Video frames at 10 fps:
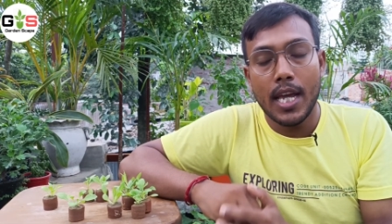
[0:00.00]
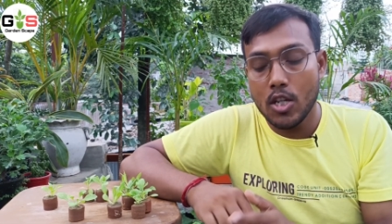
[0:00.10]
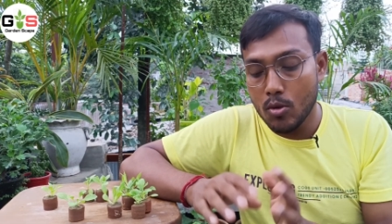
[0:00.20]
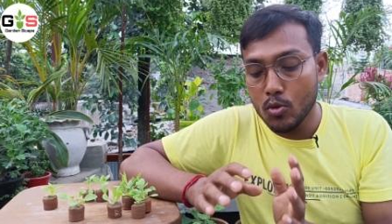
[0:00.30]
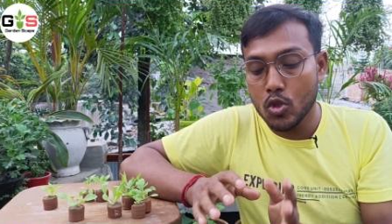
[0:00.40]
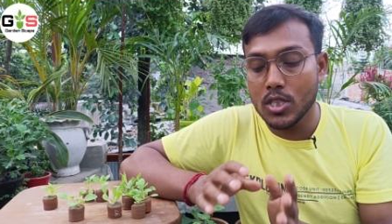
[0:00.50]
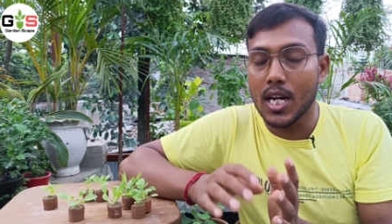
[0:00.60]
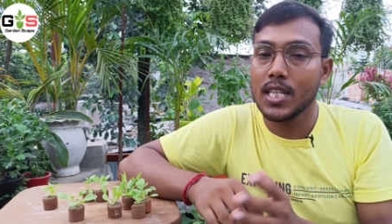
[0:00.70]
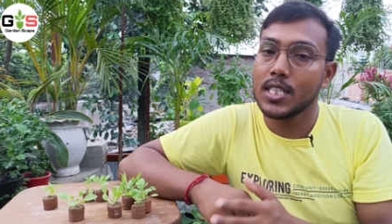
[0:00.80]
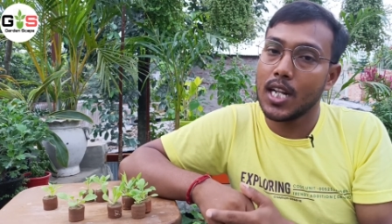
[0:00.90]
এই সমস্ত
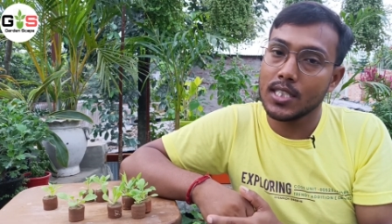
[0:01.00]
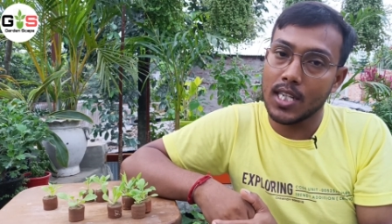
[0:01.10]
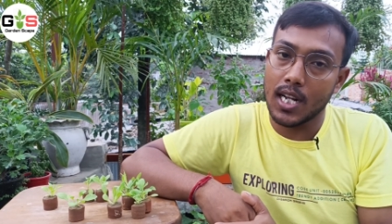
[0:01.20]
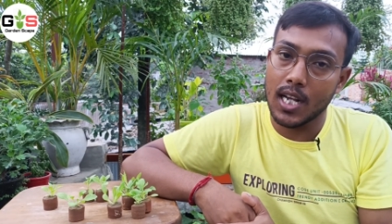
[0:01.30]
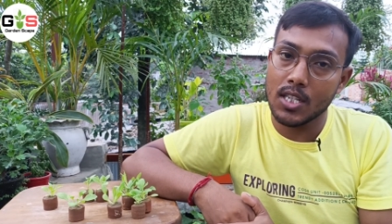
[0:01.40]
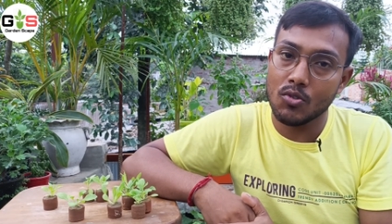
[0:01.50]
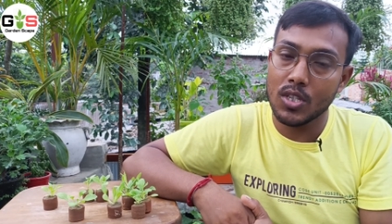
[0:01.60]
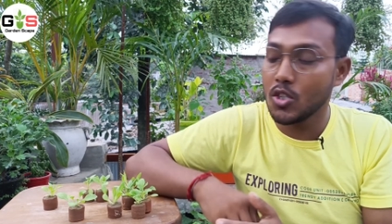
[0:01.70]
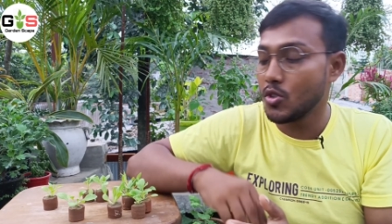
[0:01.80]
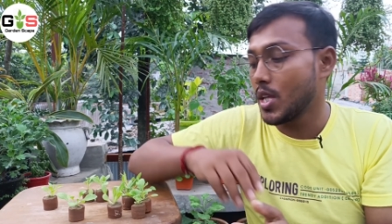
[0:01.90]
চারা চারা চারা
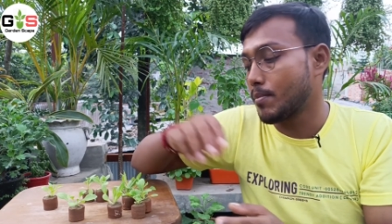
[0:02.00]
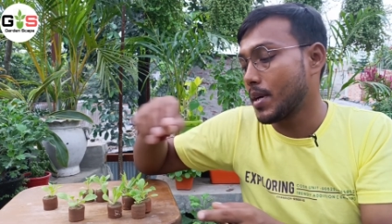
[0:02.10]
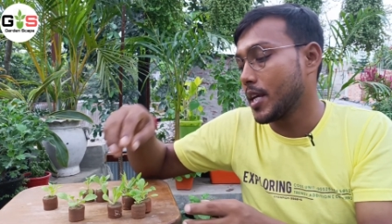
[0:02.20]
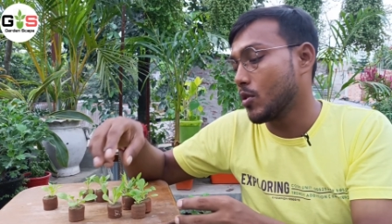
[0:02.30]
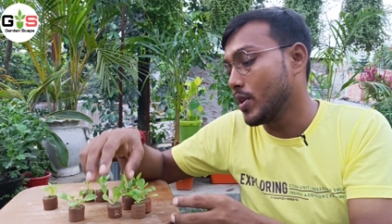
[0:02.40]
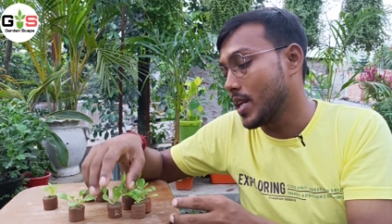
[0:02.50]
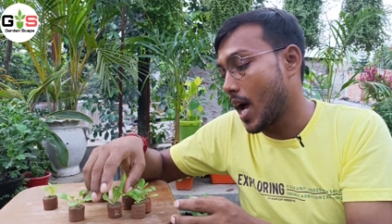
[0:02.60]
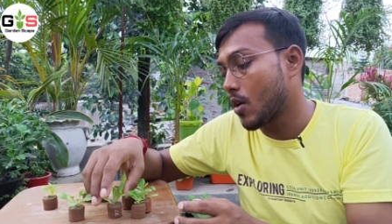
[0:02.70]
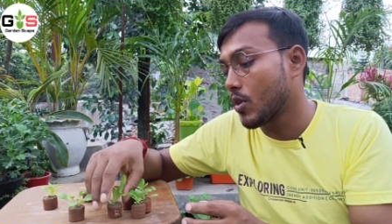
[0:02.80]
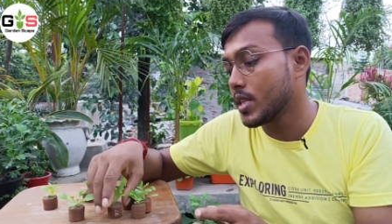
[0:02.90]
গাছগুলিতে যদি আপনারা এগুলি
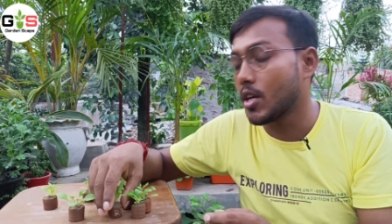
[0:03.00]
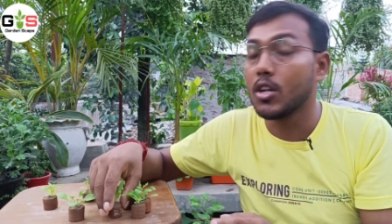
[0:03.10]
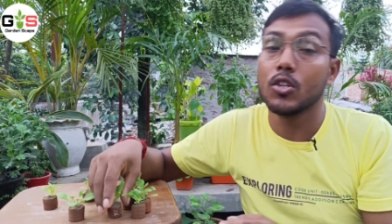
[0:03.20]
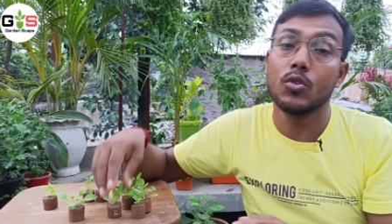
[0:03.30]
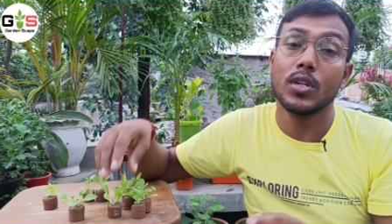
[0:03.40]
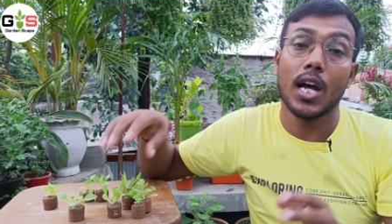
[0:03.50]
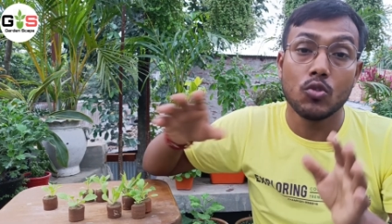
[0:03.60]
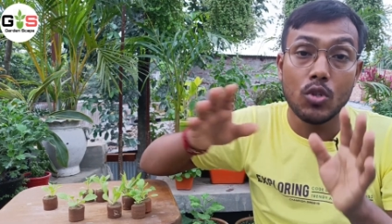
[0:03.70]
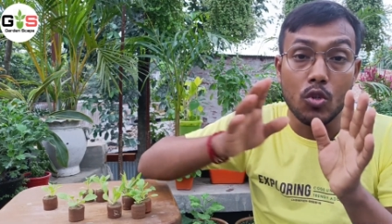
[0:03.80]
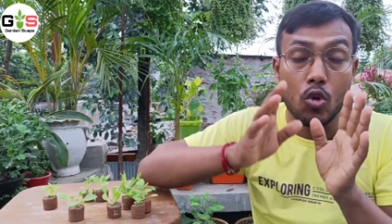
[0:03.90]
না করেন তাহলে কিন্তু
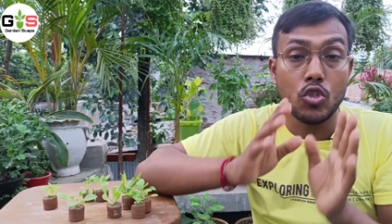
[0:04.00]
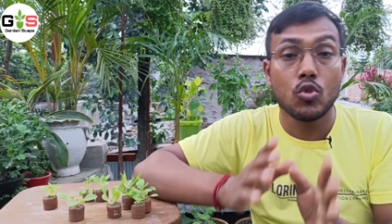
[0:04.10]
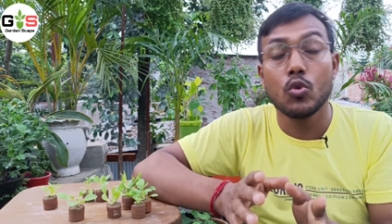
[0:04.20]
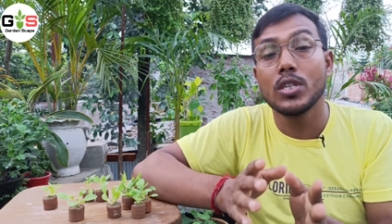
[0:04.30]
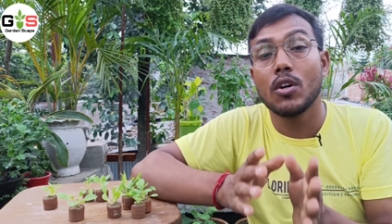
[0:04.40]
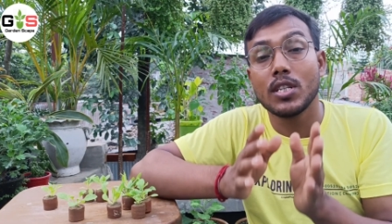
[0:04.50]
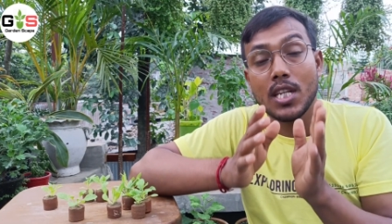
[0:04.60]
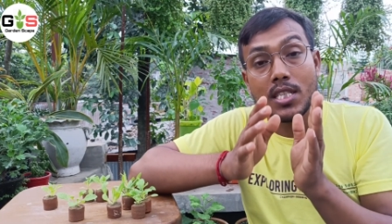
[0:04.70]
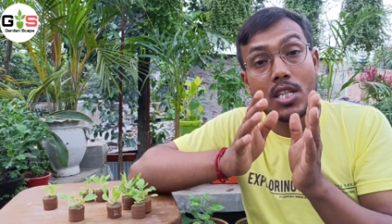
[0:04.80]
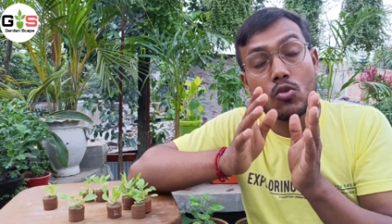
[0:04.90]
গাছগুলি নষ্ট হয়ে যাওয়ার
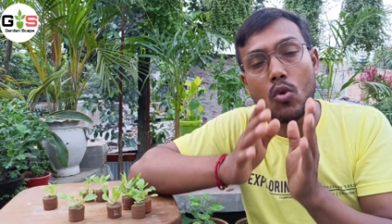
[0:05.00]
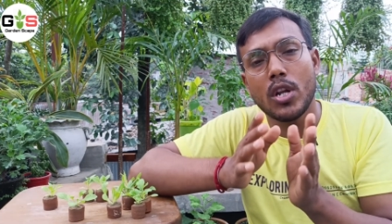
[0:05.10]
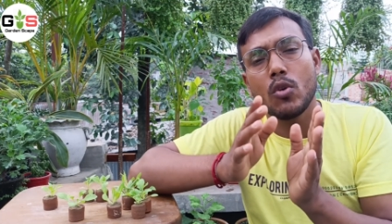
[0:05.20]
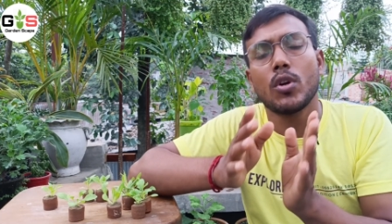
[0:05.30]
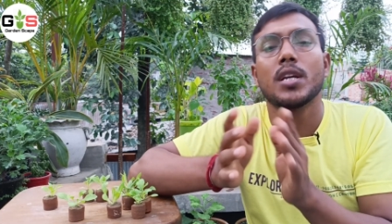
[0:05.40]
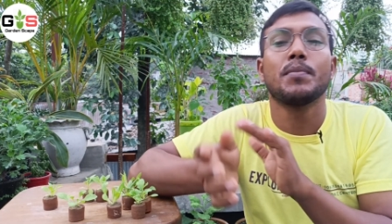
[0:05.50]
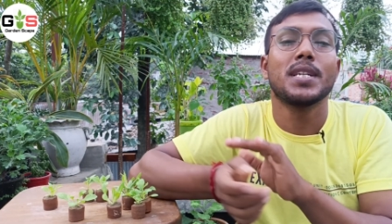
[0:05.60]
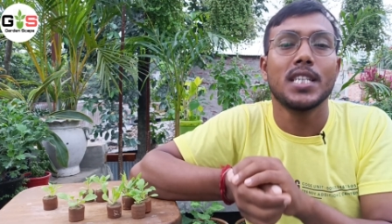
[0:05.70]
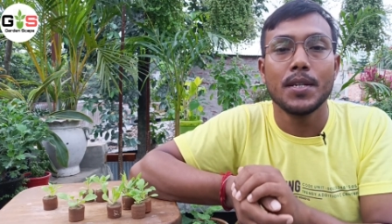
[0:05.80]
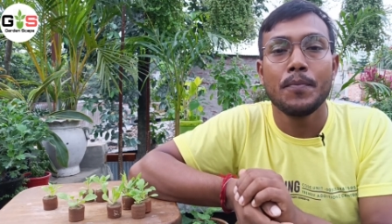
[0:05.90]
চান্সেস অনেক অনেক
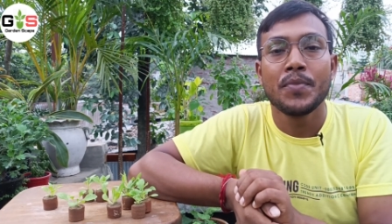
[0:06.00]
বেশি